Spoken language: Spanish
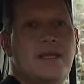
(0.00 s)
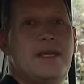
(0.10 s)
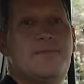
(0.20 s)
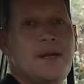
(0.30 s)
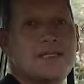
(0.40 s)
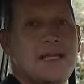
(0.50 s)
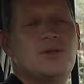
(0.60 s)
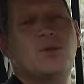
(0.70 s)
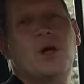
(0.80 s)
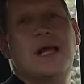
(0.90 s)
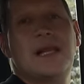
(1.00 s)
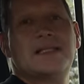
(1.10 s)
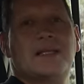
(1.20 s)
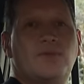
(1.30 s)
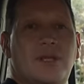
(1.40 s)
Y pasando a la
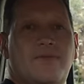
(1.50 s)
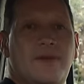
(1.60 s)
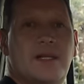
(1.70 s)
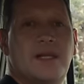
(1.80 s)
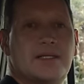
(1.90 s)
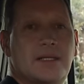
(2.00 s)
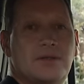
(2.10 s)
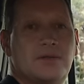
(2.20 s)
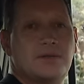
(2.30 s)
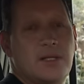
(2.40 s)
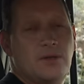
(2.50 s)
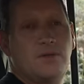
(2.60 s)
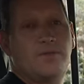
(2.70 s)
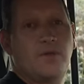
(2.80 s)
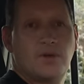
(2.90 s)
segunda fila de asientos, el
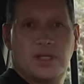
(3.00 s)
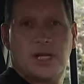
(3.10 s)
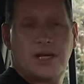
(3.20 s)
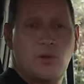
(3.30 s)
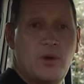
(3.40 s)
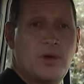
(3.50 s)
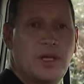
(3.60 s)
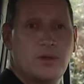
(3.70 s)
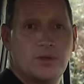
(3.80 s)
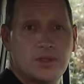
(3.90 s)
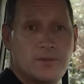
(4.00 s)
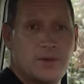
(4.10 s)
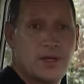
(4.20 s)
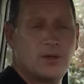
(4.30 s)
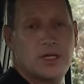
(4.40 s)
confort de la nueva Land Cruiser
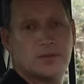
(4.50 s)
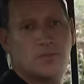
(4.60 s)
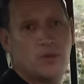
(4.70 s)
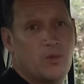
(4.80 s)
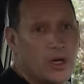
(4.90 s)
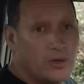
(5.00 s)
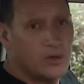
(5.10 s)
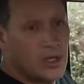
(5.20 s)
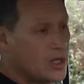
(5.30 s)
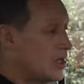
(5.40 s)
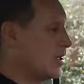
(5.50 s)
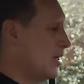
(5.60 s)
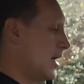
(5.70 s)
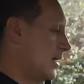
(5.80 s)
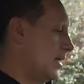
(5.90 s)
Prado es muy bueno.
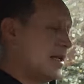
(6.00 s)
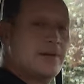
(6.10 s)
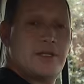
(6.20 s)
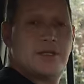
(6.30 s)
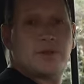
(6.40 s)
Aquí realmente